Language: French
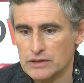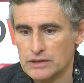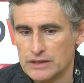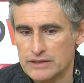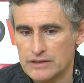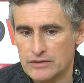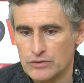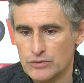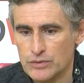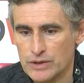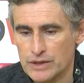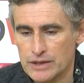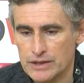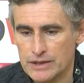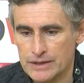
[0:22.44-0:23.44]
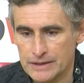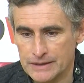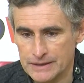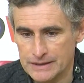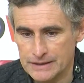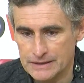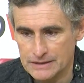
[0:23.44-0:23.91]
accentuer.
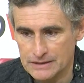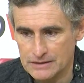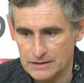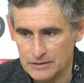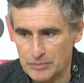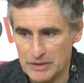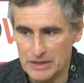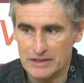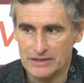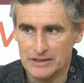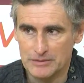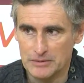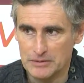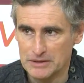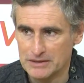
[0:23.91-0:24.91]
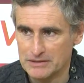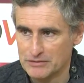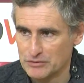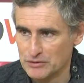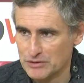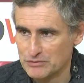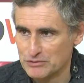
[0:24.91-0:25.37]
Euh, les pénalties, bah, il
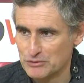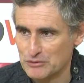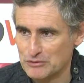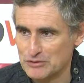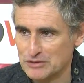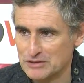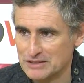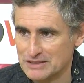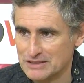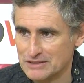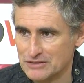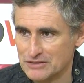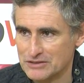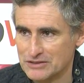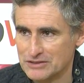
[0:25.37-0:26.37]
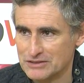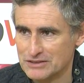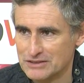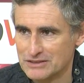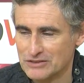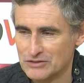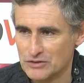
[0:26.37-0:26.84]
faut les foutre au fond, sinon,
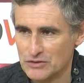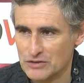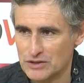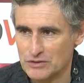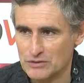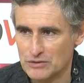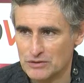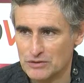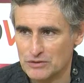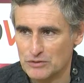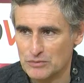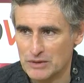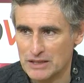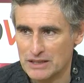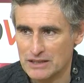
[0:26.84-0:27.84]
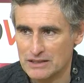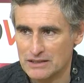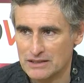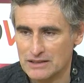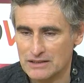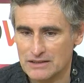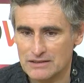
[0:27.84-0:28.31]
sinon on aura du, mal à
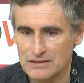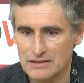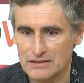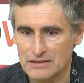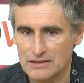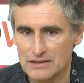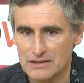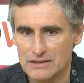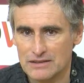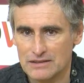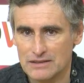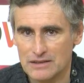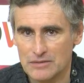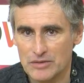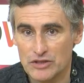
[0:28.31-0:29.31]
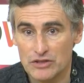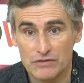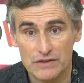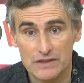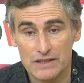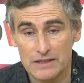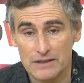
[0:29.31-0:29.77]
gagner. C'est des matchs
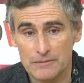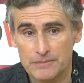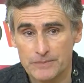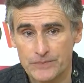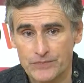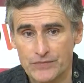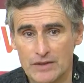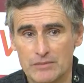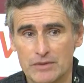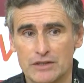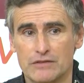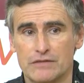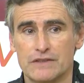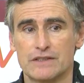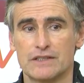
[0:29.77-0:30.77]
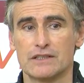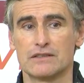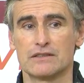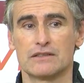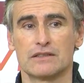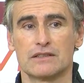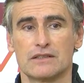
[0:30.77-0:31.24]
difficiles, hein. matchs difficiles,
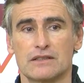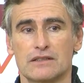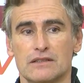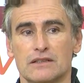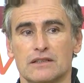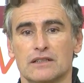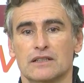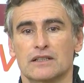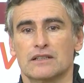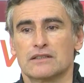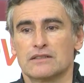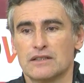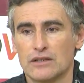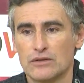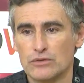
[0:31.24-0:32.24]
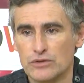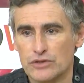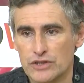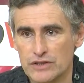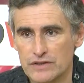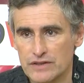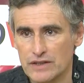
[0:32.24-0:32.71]
c'est
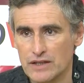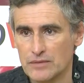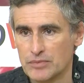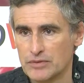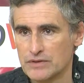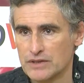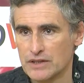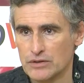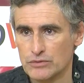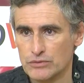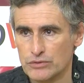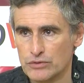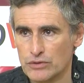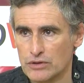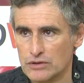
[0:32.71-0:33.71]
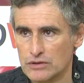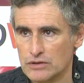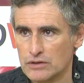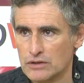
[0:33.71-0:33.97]
accroché, c'est âpre, c'est à l'usure